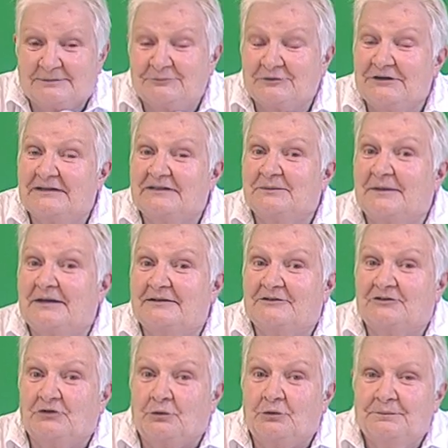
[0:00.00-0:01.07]
pour
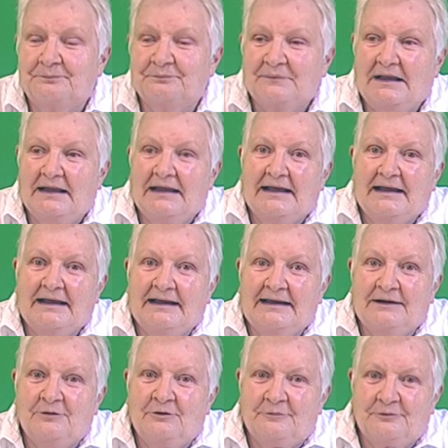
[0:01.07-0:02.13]
l'espéranto et
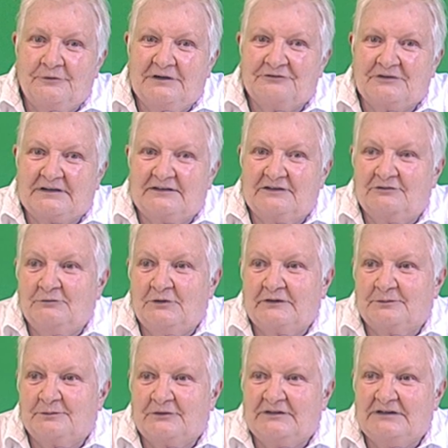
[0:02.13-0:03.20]
on peut effectivement
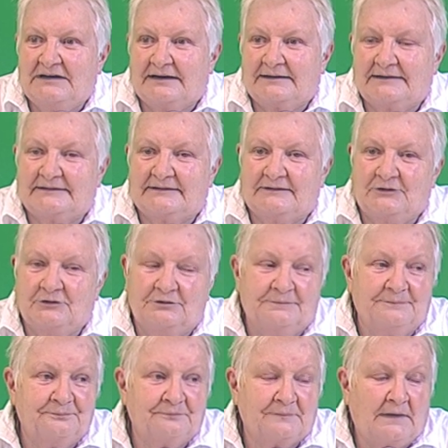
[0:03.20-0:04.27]
se poser la
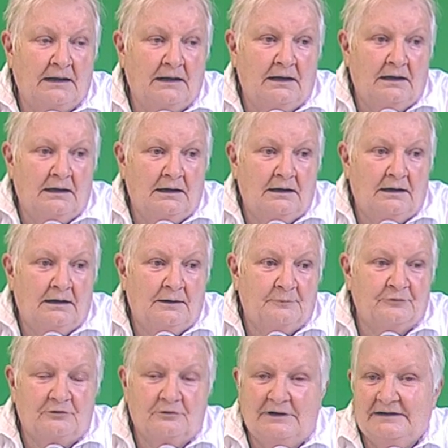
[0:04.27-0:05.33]
question
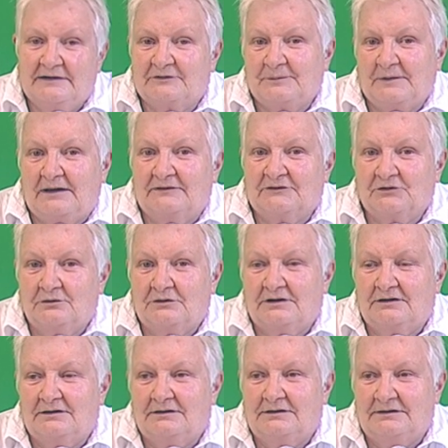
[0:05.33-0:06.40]
pourquoi l'espéranto
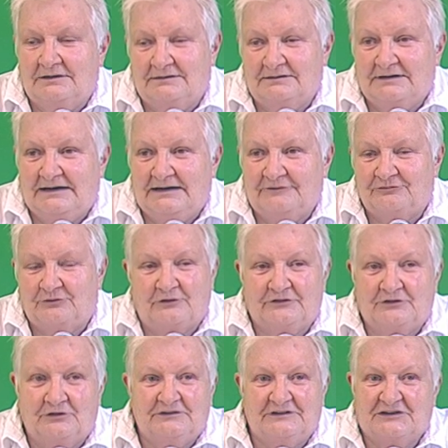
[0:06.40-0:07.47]
quand l'anglais
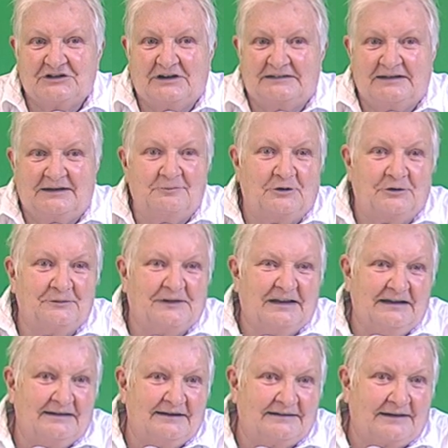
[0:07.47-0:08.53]
fonctionne déjà tellement
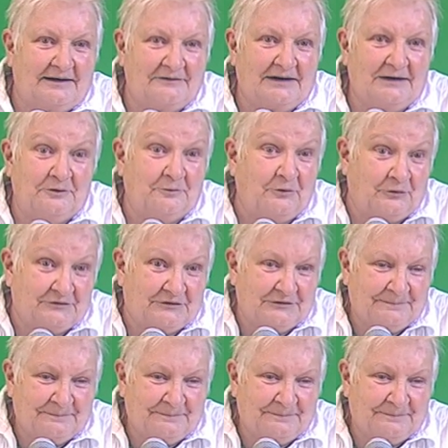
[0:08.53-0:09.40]
bien à travers le monde.